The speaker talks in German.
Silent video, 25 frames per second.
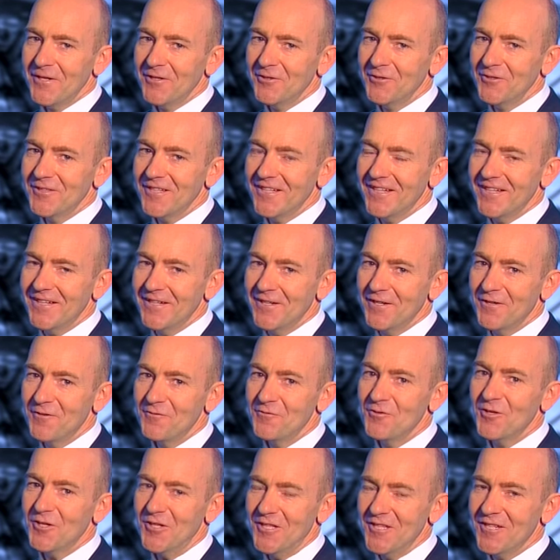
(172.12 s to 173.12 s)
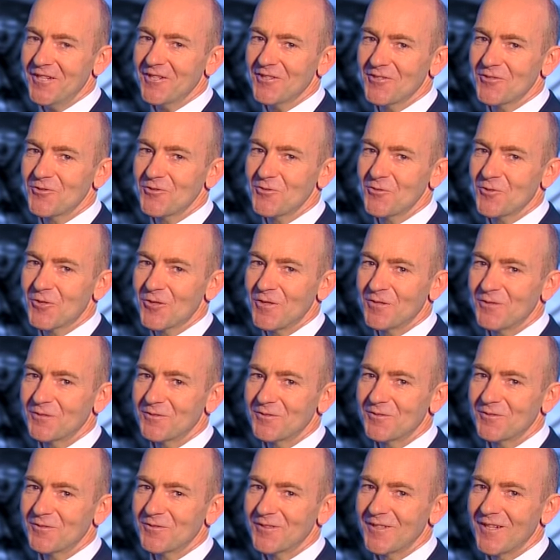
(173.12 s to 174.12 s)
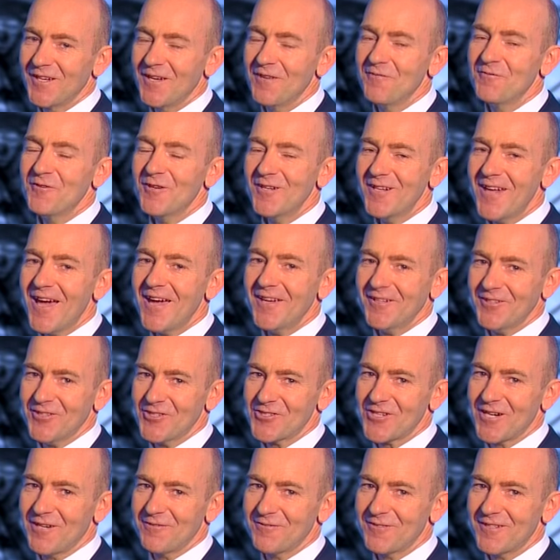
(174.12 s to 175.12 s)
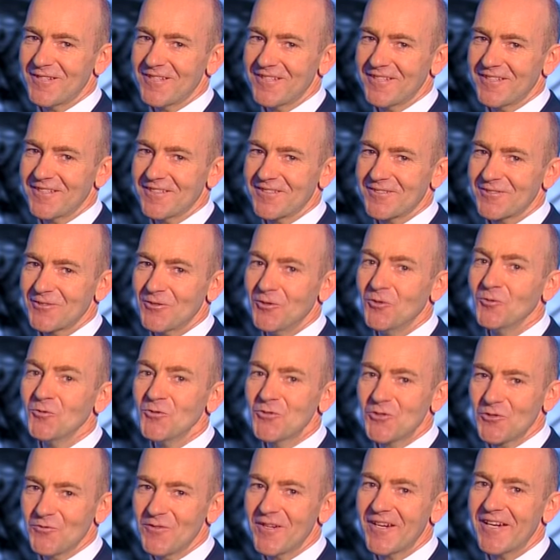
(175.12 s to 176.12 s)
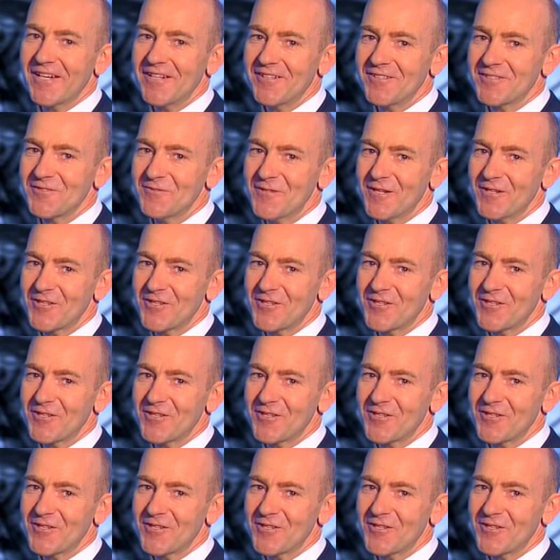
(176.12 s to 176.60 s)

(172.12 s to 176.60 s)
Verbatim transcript: Plädoyer für Ihre Zukunft, für leidenschaftliches und souveränes